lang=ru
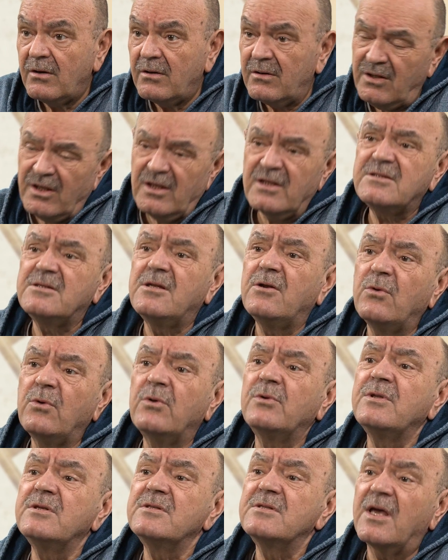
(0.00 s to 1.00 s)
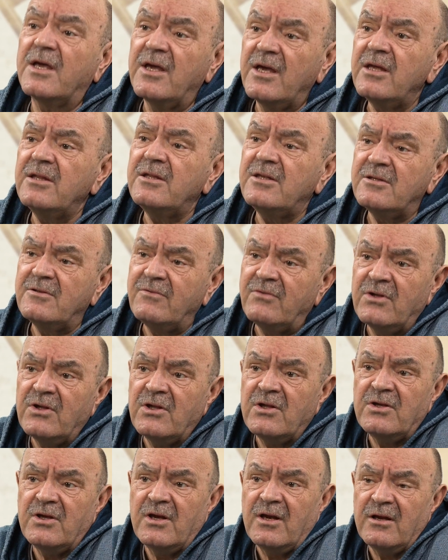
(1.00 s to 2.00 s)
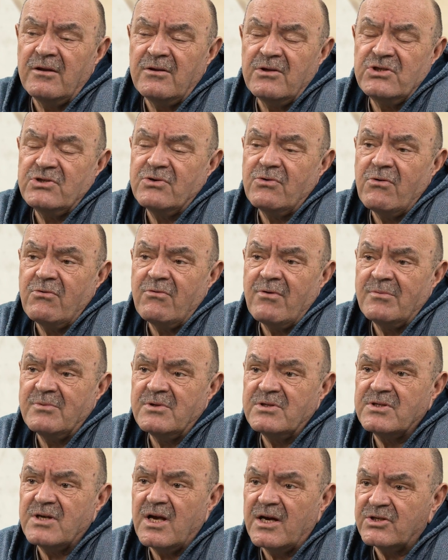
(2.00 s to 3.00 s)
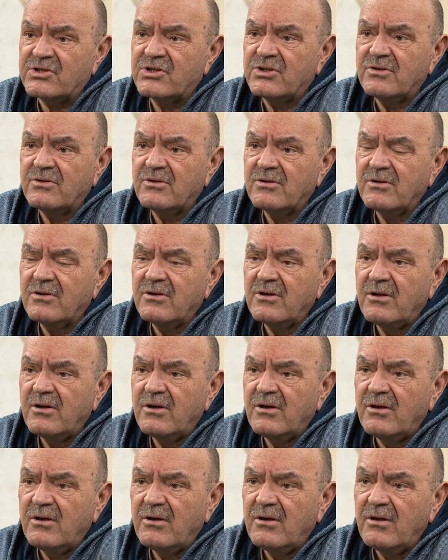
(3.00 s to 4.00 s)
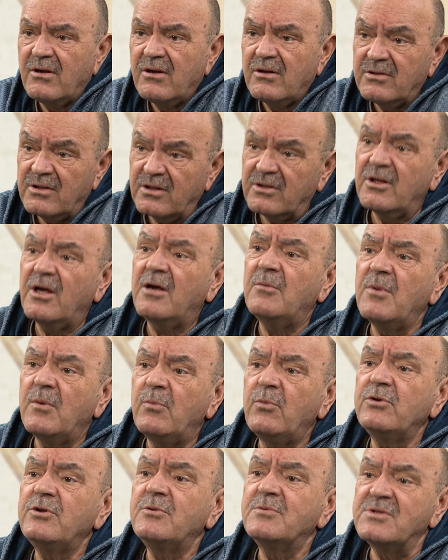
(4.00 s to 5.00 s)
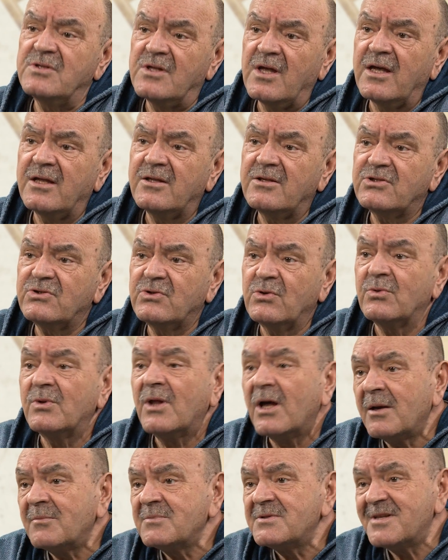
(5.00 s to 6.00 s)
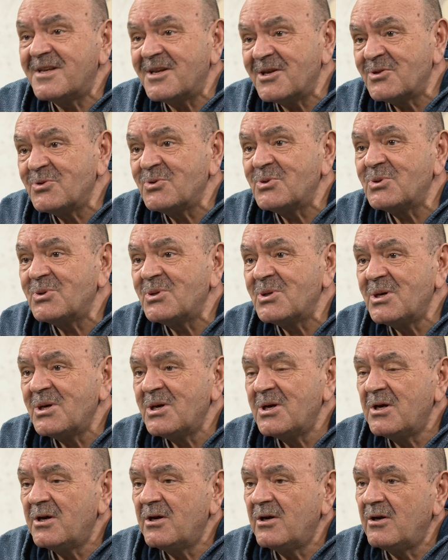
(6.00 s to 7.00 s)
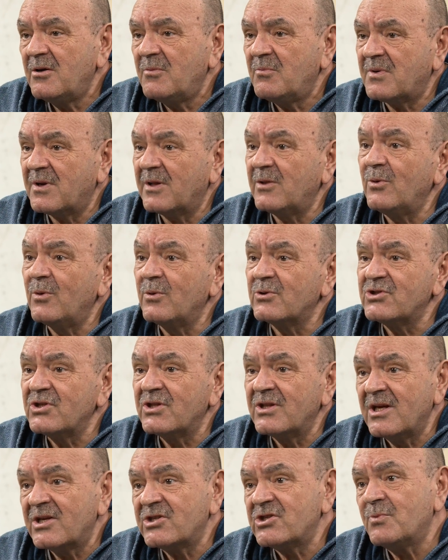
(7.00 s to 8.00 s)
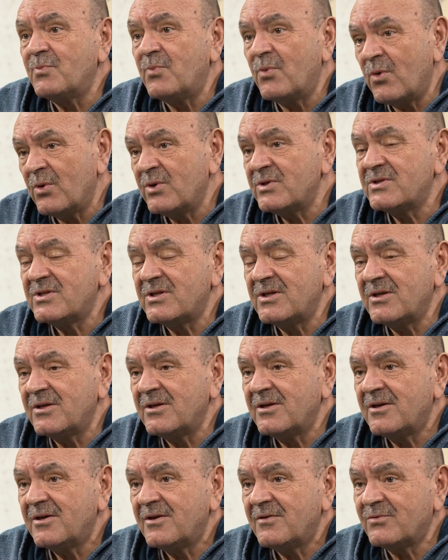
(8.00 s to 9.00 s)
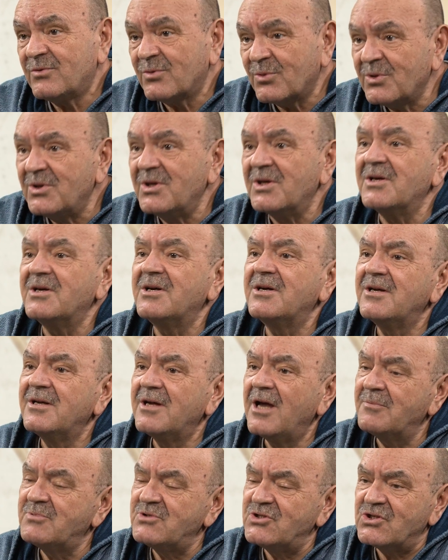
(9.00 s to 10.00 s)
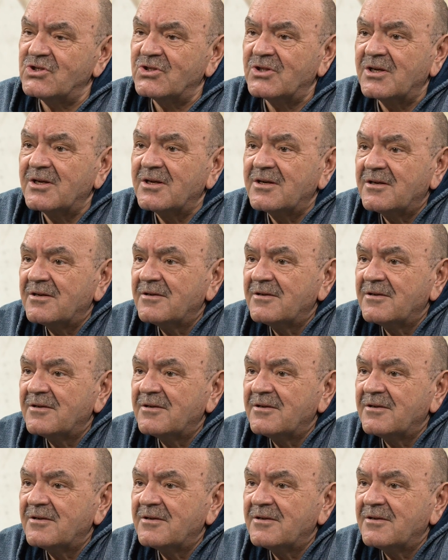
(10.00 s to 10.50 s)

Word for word: если Он и за эти две недели ничего вам не скажет. Тогда мы будем знать, что нам следует продолжить наши поиски в других общинах.